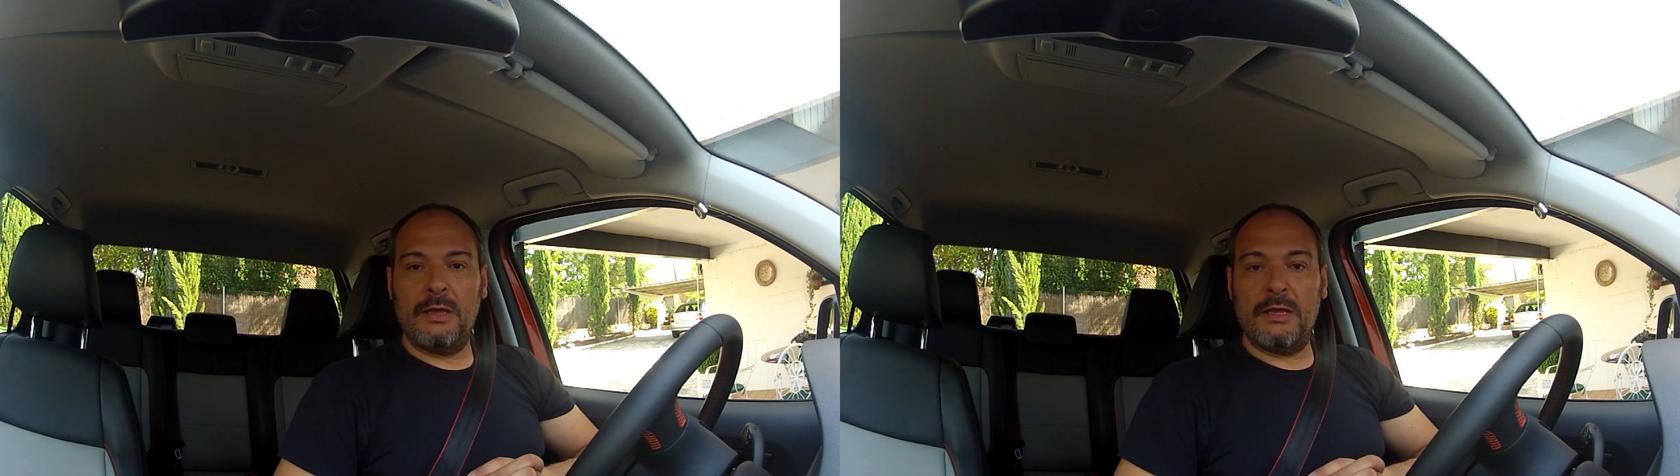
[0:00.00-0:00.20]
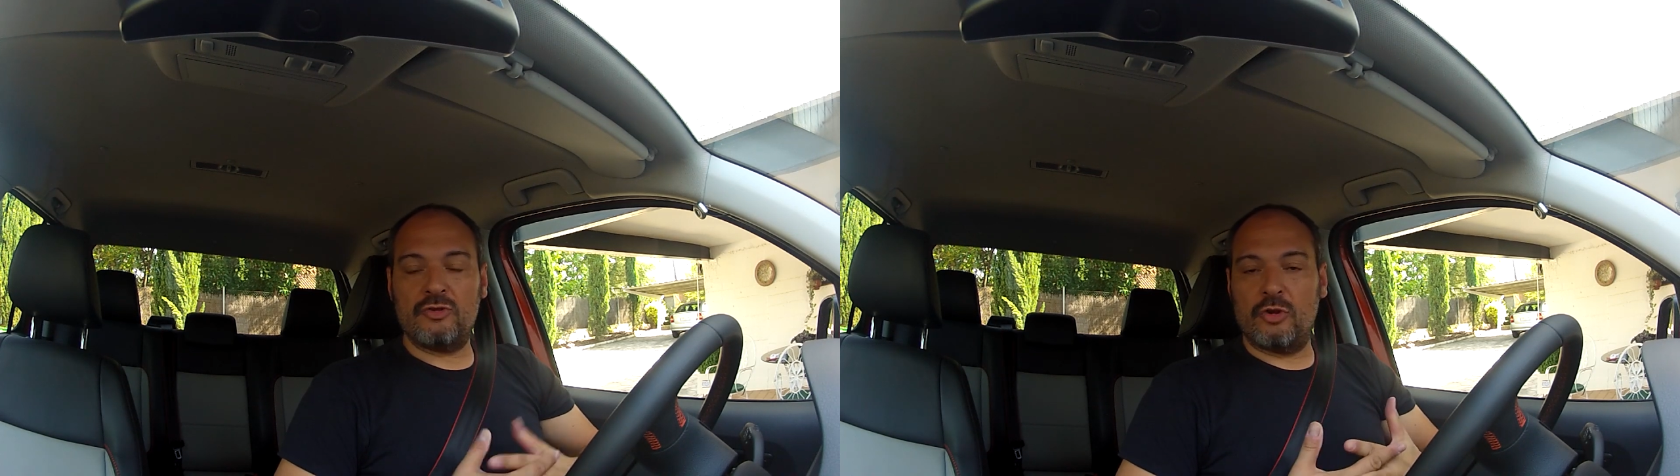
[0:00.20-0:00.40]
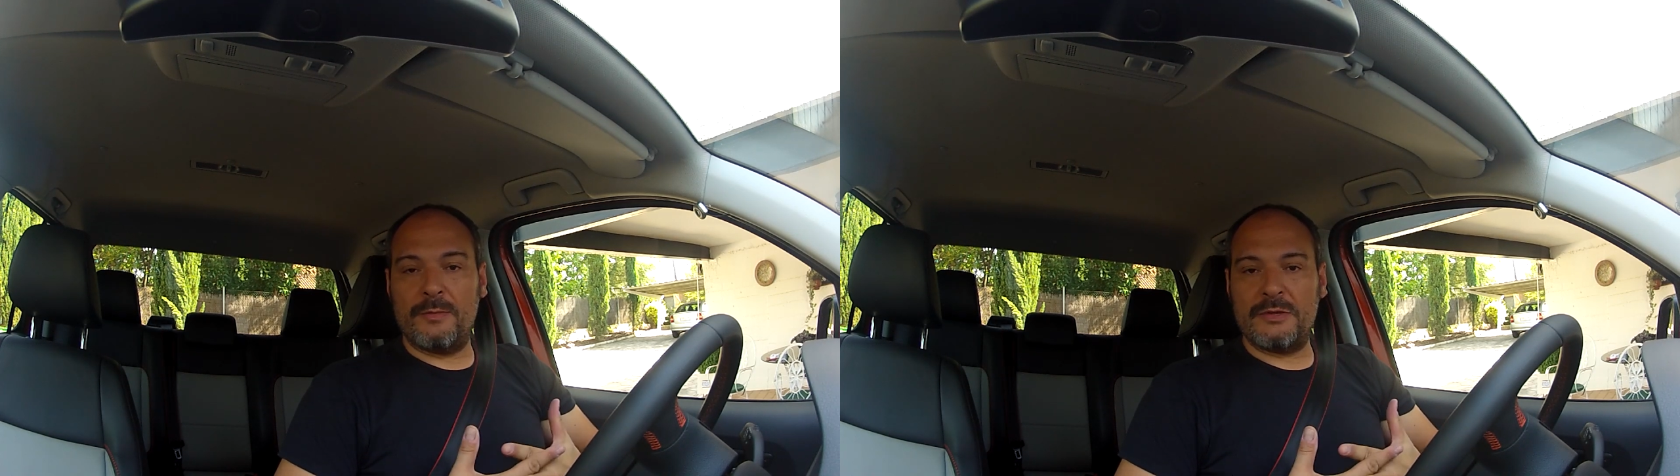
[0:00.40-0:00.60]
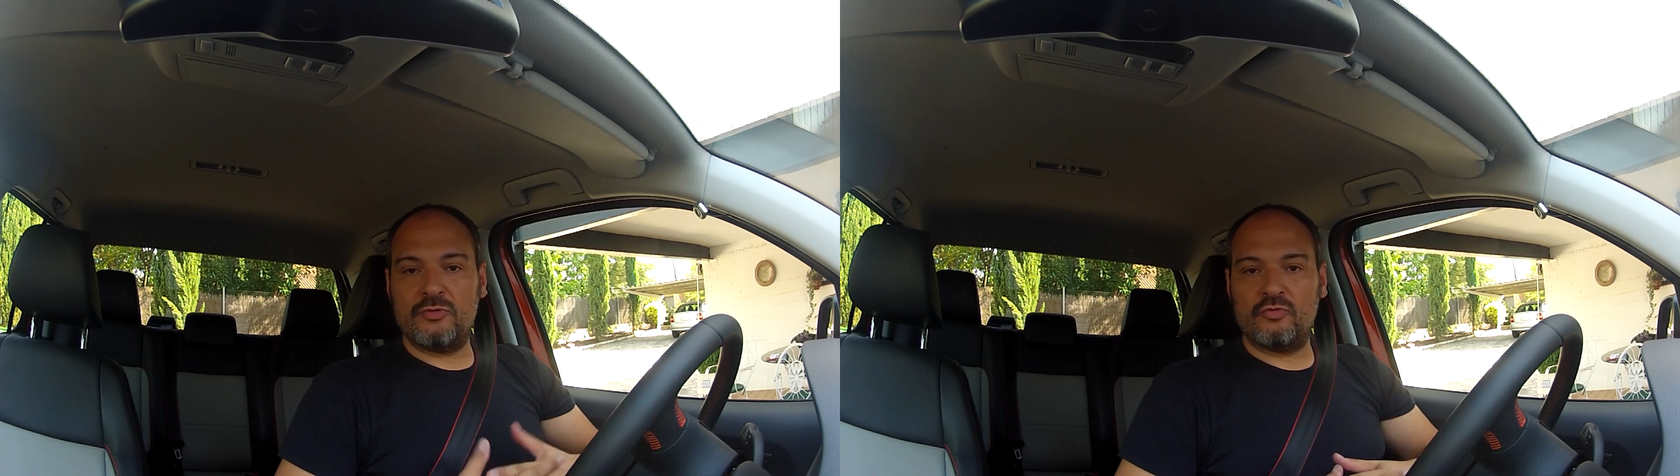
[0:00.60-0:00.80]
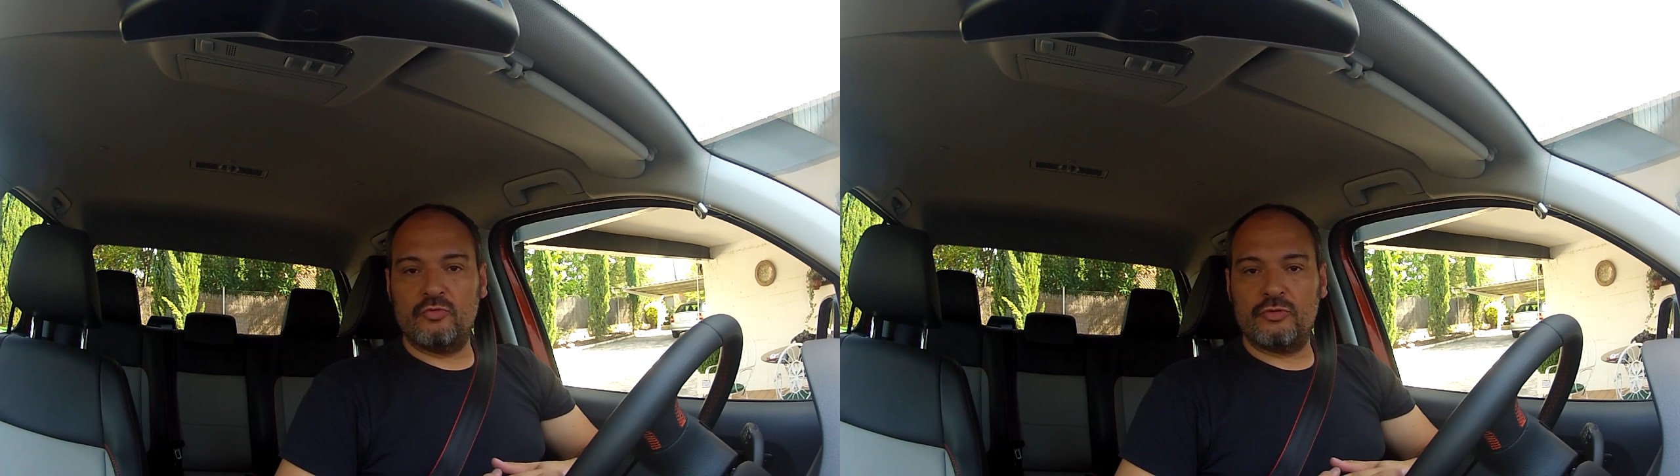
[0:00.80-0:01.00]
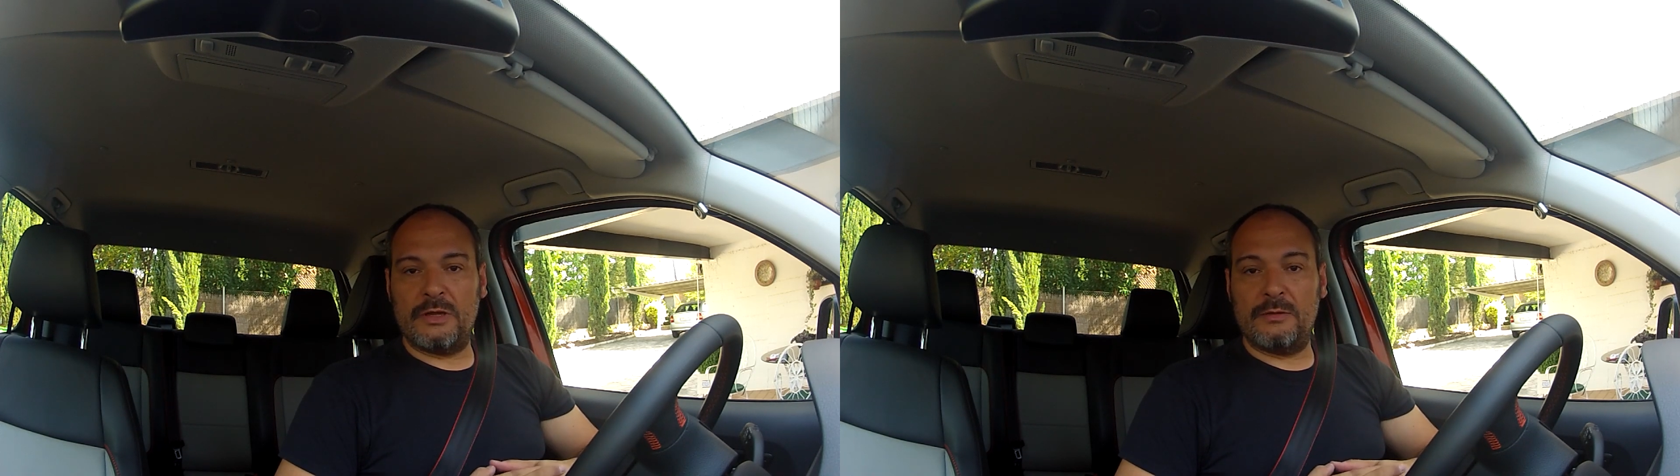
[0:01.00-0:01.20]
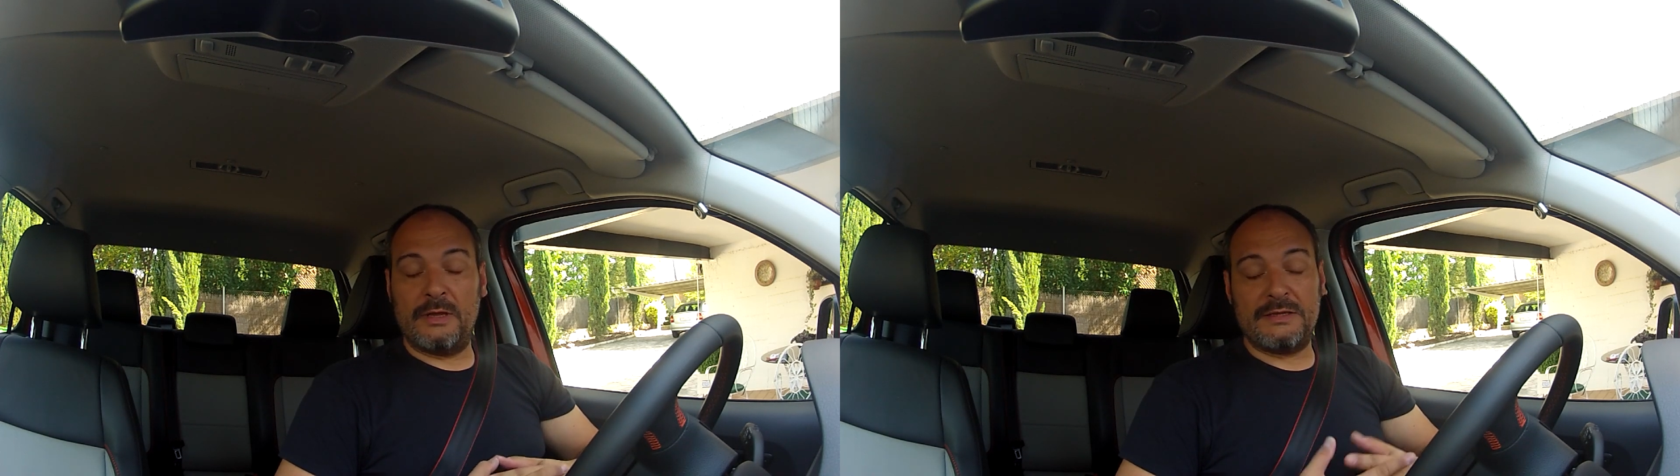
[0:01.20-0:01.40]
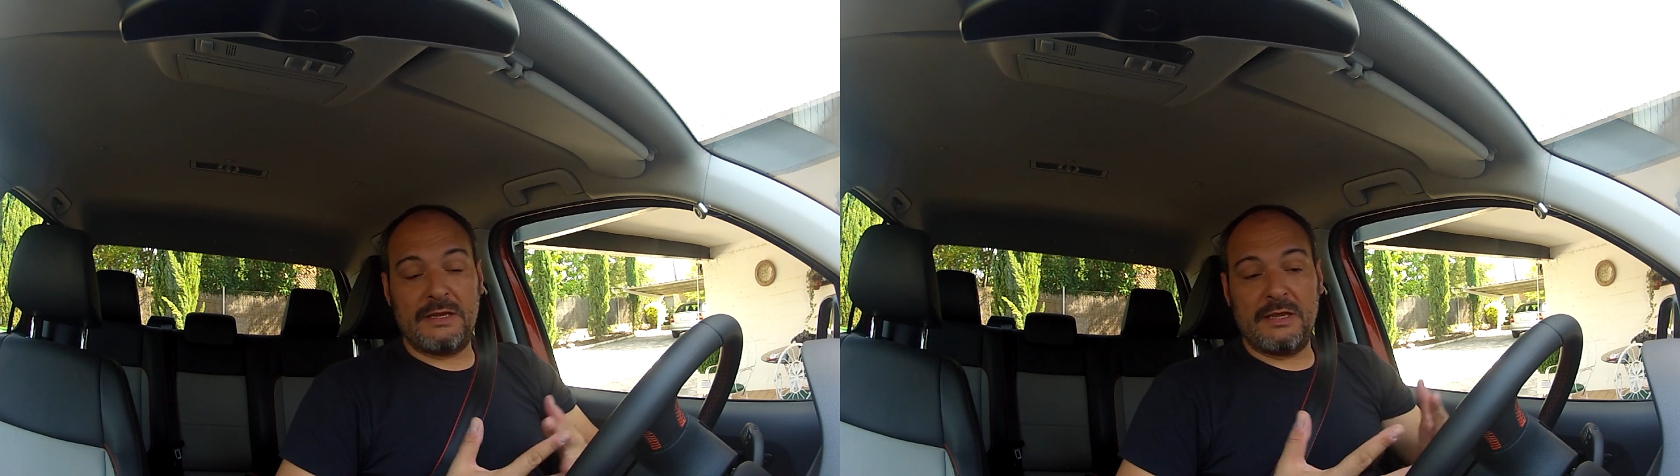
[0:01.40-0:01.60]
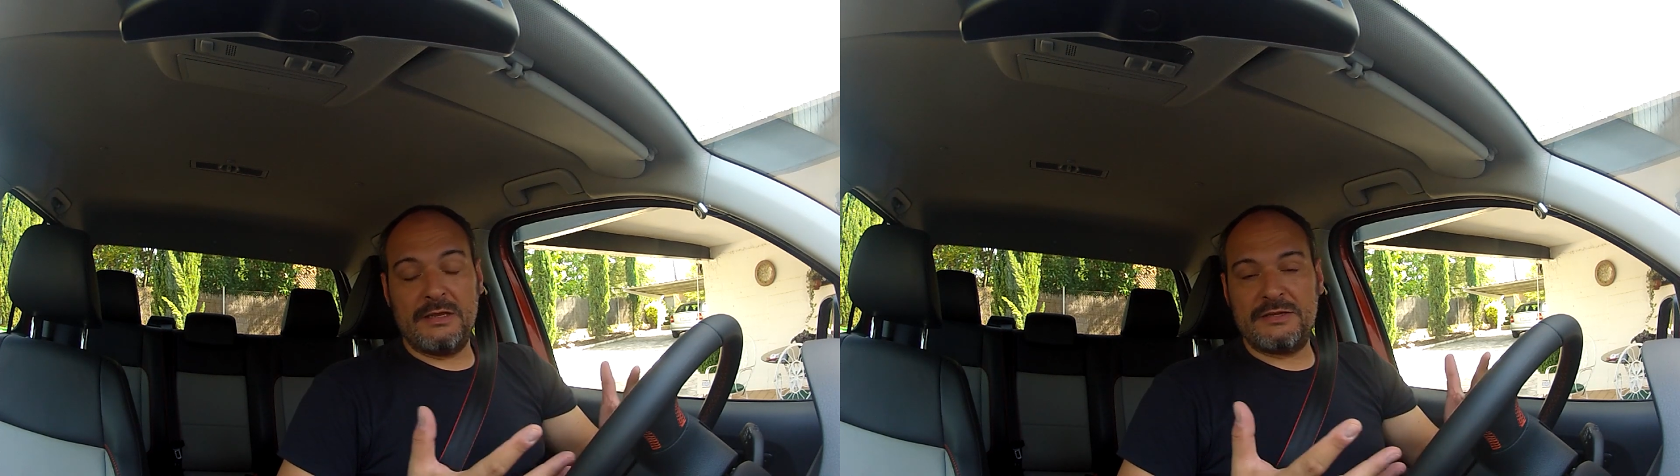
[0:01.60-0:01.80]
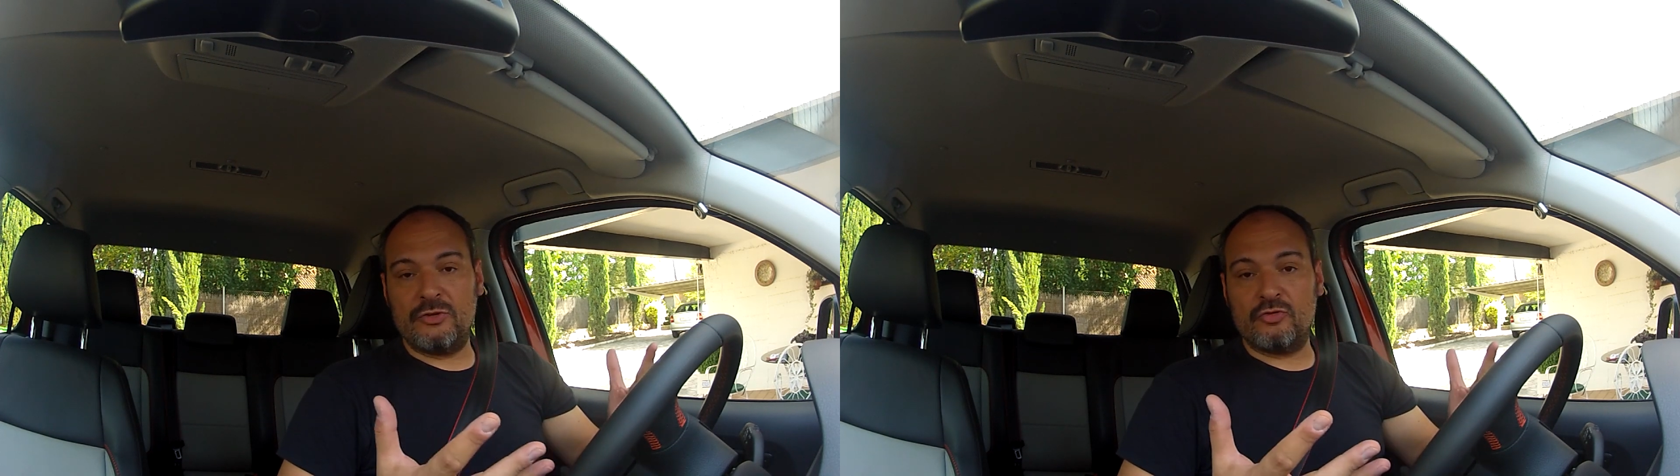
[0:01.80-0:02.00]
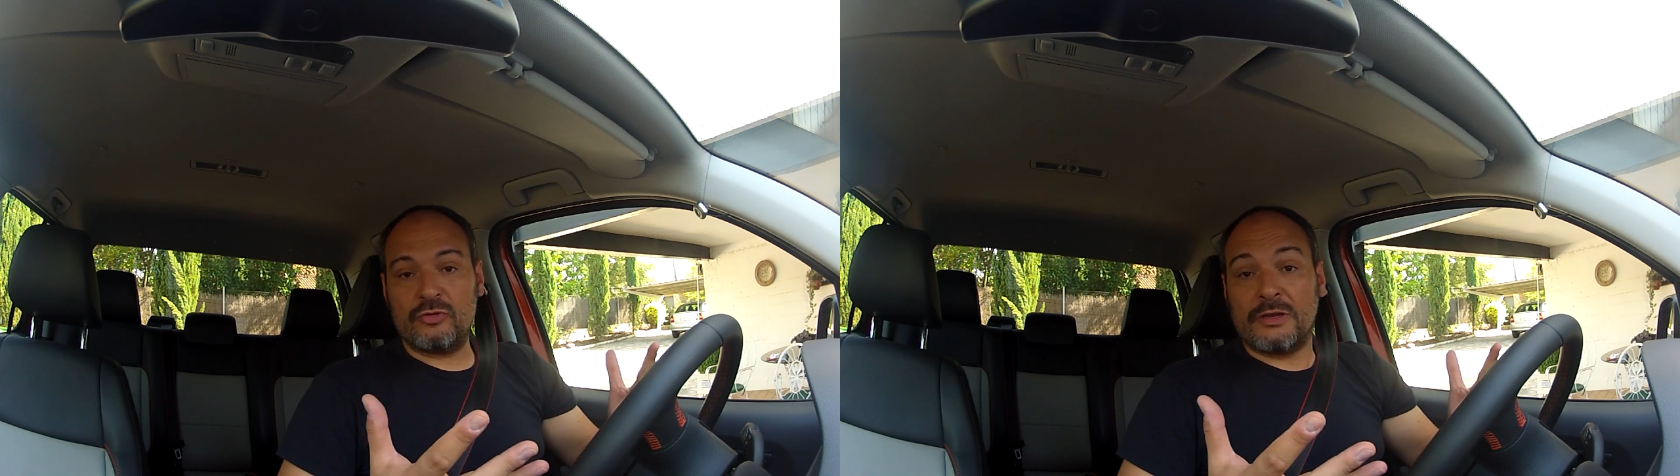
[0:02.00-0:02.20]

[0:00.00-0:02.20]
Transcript: es lo que más nos gusta. Así que si